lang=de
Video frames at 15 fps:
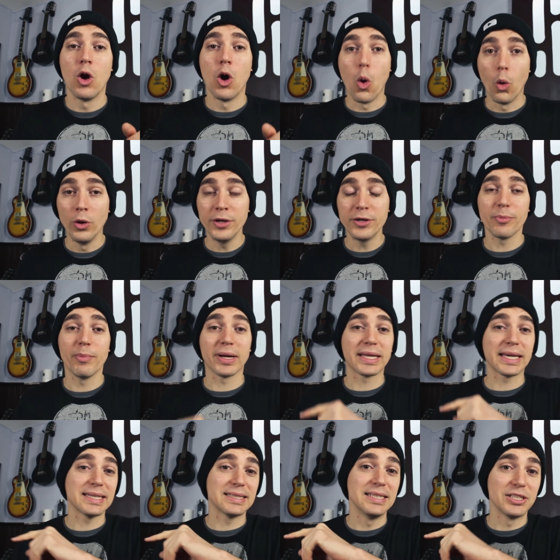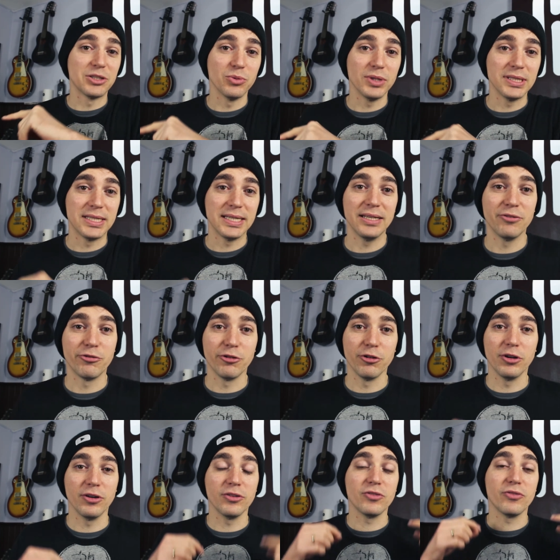Und man kriegt nicht nur Ideen
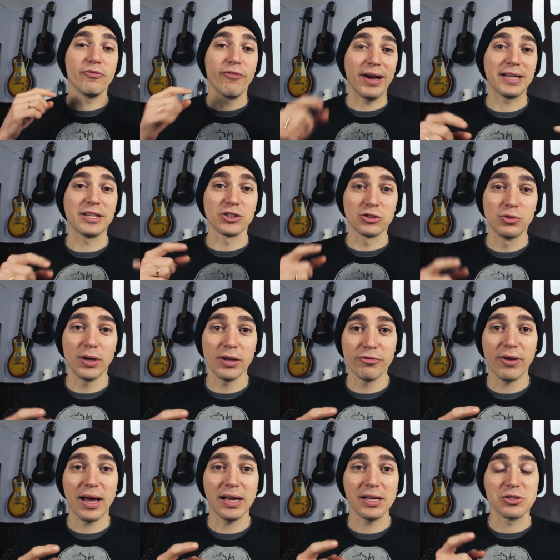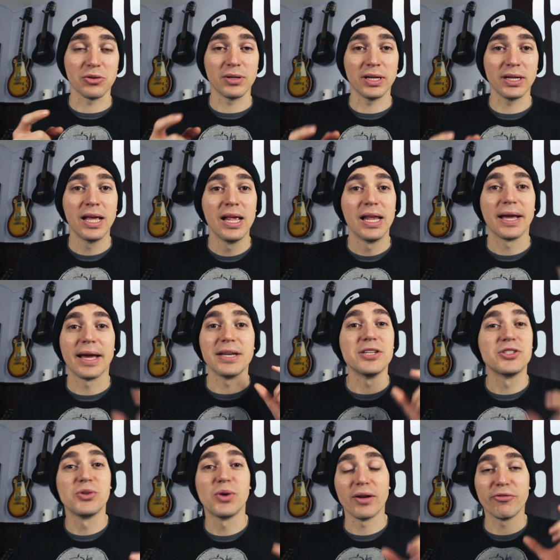für weitere Suchanfragen, sondern kann die
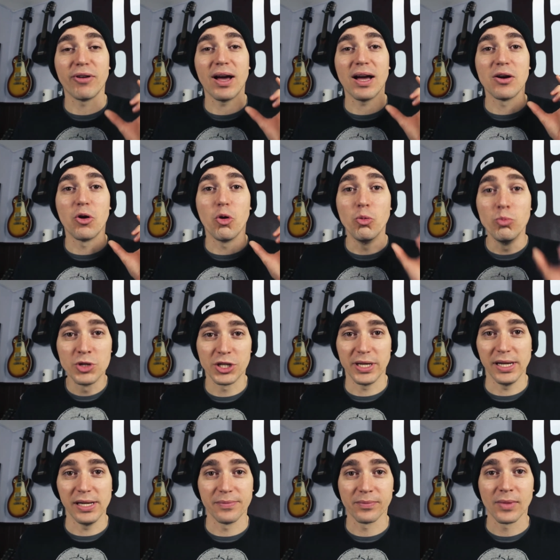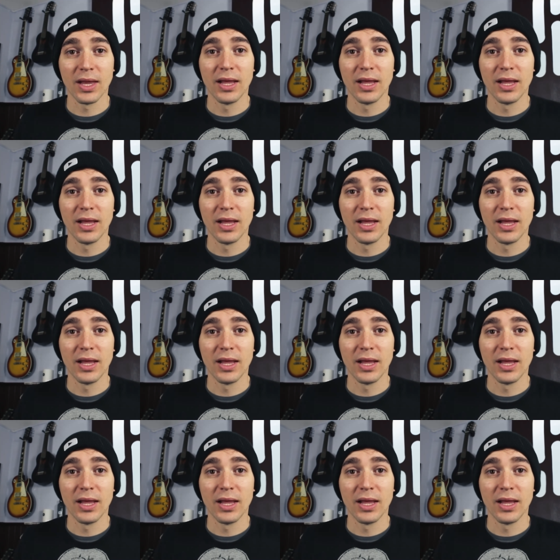Suchanfragen auch umstellen.